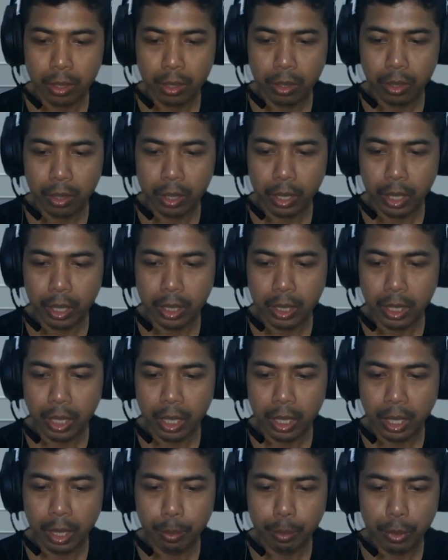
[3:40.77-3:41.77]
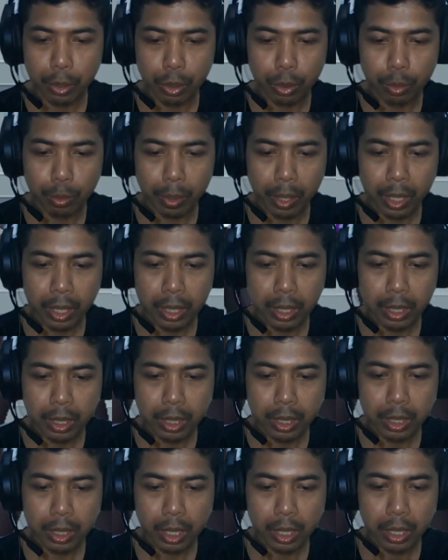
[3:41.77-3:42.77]
Oke, di sini ada
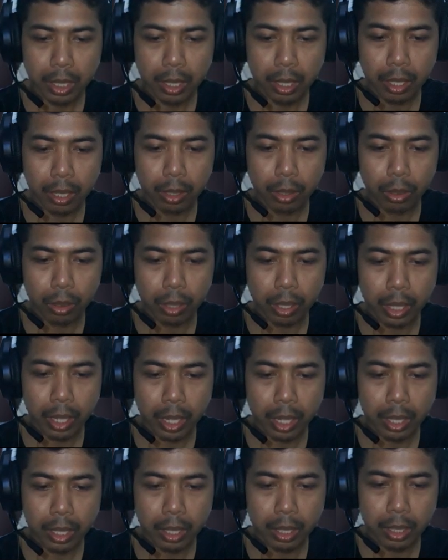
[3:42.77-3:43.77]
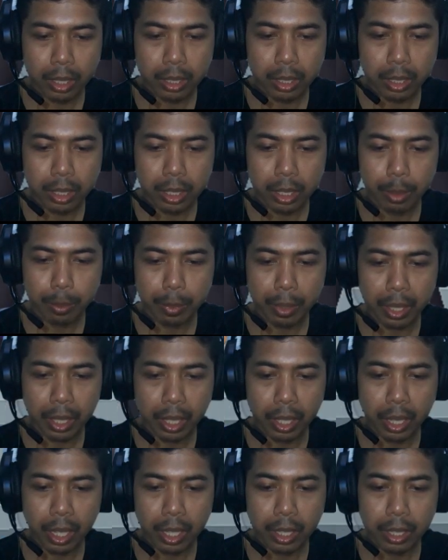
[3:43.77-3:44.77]
minuman, jajanan lokal,
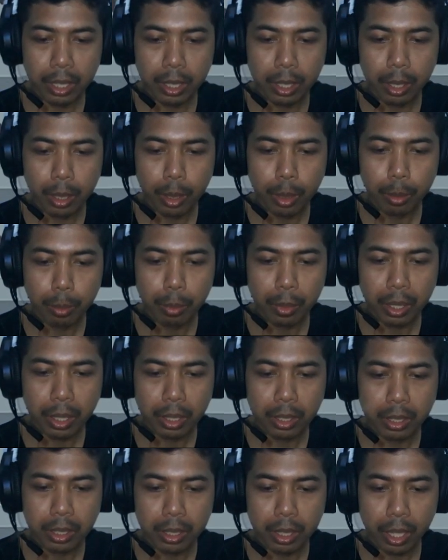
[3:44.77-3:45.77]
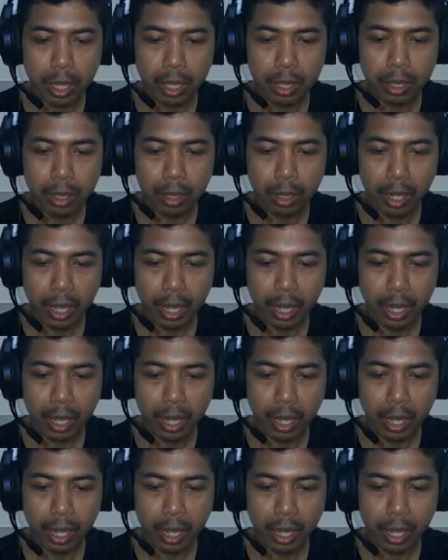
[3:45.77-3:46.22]
camilan, mie instan.